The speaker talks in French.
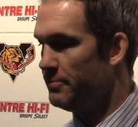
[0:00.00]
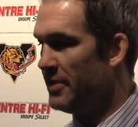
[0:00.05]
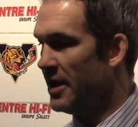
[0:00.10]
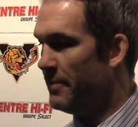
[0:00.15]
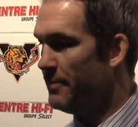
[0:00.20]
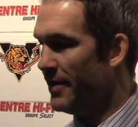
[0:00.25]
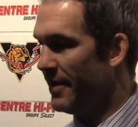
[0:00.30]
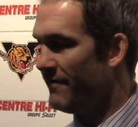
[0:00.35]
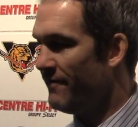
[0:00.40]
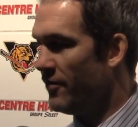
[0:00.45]
belle
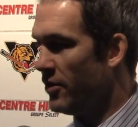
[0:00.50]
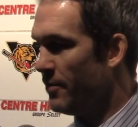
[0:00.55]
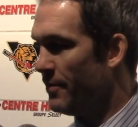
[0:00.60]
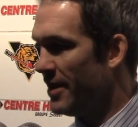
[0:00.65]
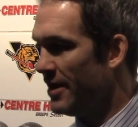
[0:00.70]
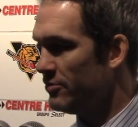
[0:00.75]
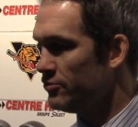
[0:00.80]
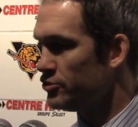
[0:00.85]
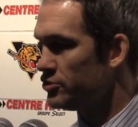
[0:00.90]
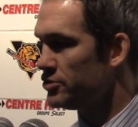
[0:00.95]

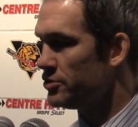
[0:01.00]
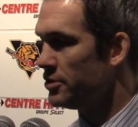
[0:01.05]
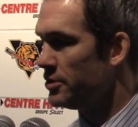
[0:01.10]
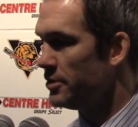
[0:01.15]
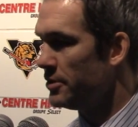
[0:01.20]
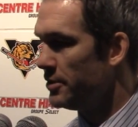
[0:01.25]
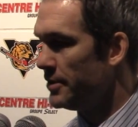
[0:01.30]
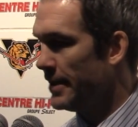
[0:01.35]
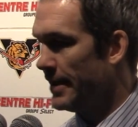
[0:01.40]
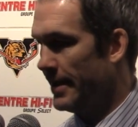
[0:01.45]
performance.
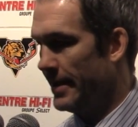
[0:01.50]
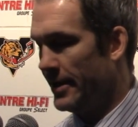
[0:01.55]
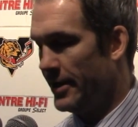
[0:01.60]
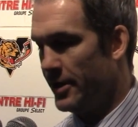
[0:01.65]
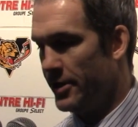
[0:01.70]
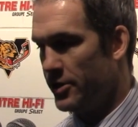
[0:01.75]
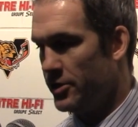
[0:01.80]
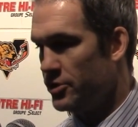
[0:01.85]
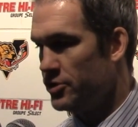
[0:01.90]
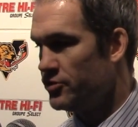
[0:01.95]

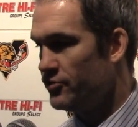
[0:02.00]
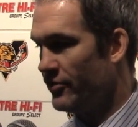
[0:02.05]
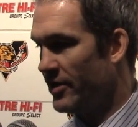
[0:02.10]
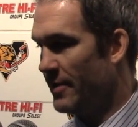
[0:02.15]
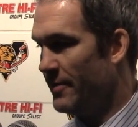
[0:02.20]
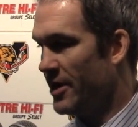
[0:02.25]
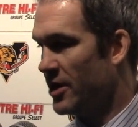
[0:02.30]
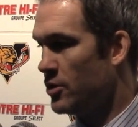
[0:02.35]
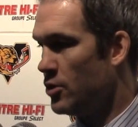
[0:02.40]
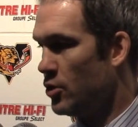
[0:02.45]
Euh, je suis
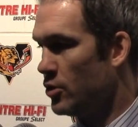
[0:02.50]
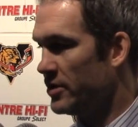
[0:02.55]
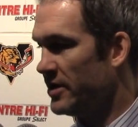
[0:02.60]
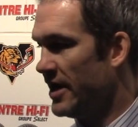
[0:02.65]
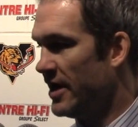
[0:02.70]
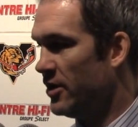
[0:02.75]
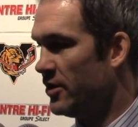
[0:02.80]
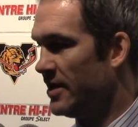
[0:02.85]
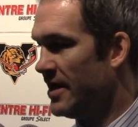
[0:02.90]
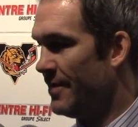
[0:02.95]
vraiment
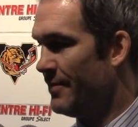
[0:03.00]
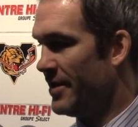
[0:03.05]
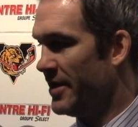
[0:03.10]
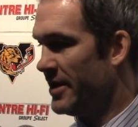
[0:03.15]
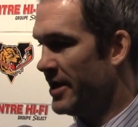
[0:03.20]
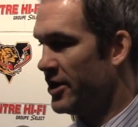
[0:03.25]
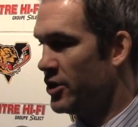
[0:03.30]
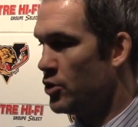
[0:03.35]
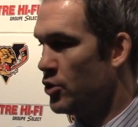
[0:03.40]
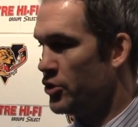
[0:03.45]
content de la
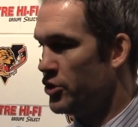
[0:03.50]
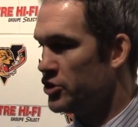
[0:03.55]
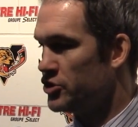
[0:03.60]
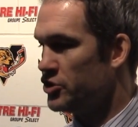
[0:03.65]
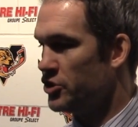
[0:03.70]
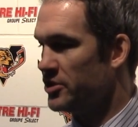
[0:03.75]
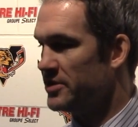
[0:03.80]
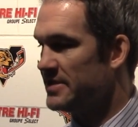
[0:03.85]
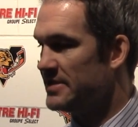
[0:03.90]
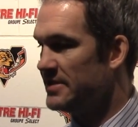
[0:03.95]
manière qu'on a
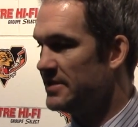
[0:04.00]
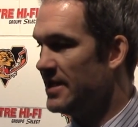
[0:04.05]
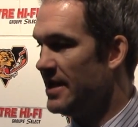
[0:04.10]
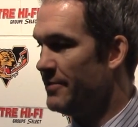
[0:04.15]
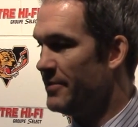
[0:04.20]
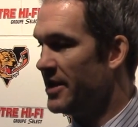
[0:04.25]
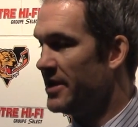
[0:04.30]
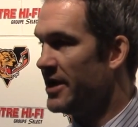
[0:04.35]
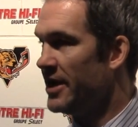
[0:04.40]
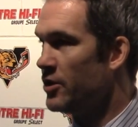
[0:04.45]
sorti, de la
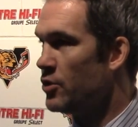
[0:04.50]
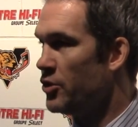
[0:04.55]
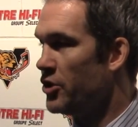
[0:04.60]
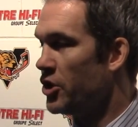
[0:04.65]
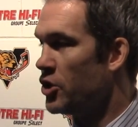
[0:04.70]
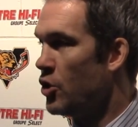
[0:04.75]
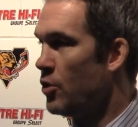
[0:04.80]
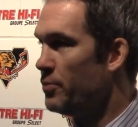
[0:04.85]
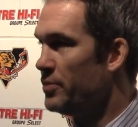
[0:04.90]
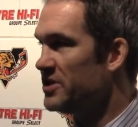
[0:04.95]
manière qu'on a
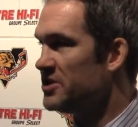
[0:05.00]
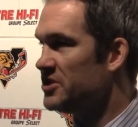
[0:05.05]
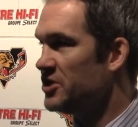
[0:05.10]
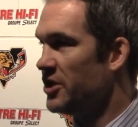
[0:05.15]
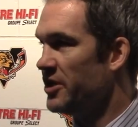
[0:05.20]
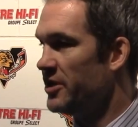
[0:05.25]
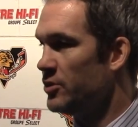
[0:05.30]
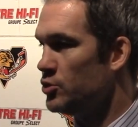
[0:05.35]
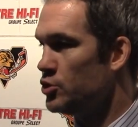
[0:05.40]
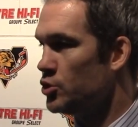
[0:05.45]

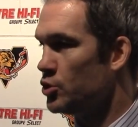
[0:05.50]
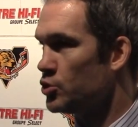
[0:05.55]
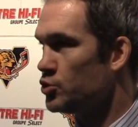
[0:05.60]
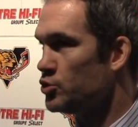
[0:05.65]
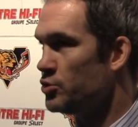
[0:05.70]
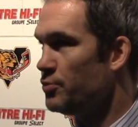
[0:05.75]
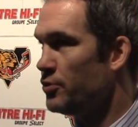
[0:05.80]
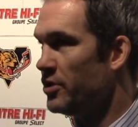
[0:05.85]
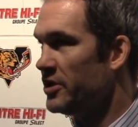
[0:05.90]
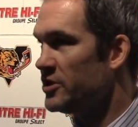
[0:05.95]
compétitionné
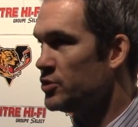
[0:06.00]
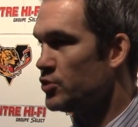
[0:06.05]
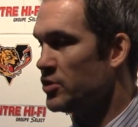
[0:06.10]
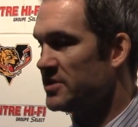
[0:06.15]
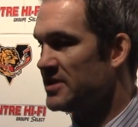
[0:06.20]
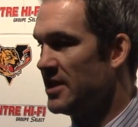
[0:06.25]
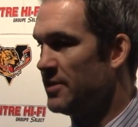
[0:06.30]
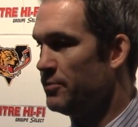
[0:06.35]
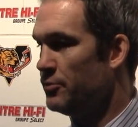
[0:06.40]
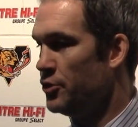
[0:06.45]
aujourd'hui pour les
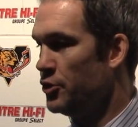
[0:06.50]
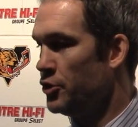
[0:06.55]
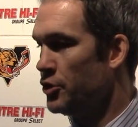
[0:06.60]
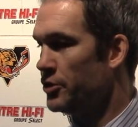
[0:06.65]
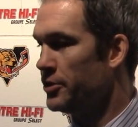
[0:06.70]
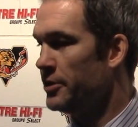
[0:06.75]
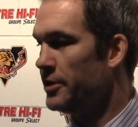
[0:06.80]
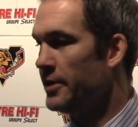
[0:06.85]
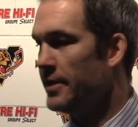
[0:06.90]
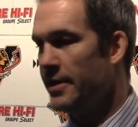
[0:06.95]
60
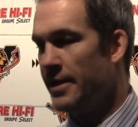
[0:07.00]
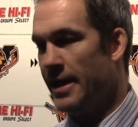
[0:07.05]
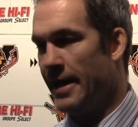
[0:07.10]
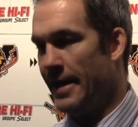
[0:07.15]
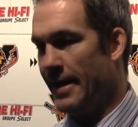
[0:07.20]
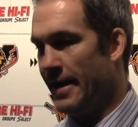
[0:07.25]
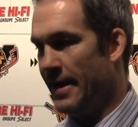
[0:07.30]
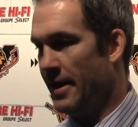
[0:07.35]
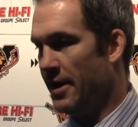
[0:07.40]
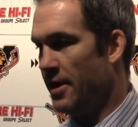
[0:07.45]
minutes.
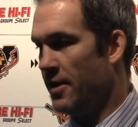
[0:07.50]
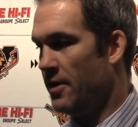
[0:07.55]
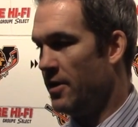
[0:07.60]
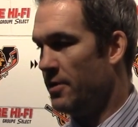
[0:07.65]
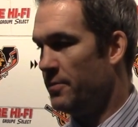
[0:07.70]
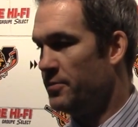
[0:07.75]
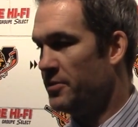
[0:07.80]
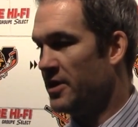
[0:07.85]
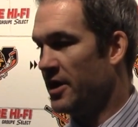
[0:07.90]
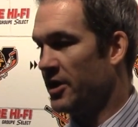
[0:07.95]

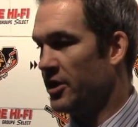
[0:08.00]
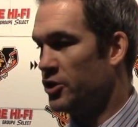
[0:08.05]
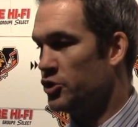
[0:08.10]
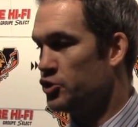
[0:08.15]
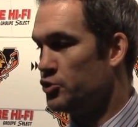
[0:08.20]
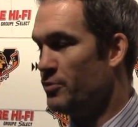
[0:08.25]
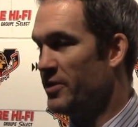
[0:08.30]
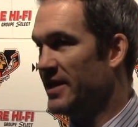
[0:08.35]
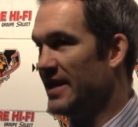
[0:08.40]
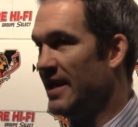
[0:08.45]
Euh, puis quand que
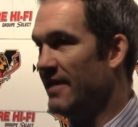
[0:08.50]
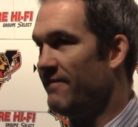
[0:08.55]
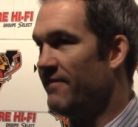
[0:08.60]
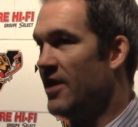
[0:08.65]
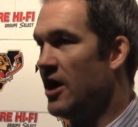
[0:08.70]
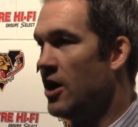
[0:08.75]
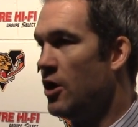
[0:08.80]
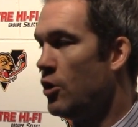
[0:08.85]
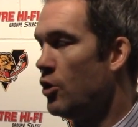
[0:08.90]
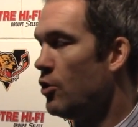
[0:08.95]
tu mets de
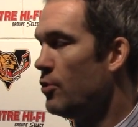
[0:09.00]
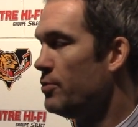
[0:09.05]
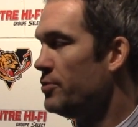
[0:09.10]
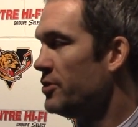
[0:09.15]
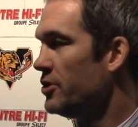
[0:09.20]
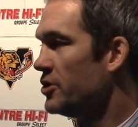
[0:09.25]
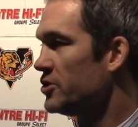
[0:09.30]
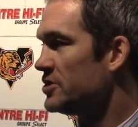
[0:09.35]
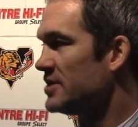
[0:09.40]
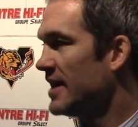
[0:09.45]
l'effort, puis
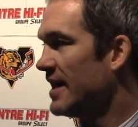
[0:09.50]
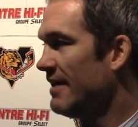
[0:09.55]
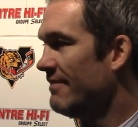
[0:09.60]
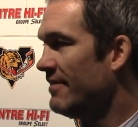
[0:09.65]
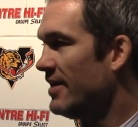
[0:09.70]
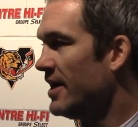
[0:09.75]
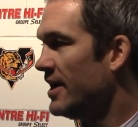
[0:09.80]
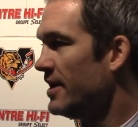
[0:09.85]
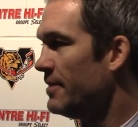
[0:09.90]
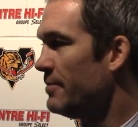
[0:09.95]
que tu
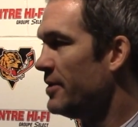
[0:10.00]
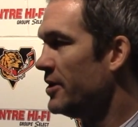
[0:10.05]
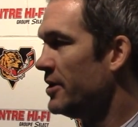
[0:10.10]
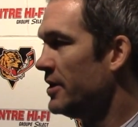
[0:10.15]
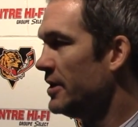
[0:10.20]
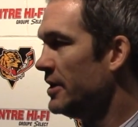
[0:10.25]
travailles, ben,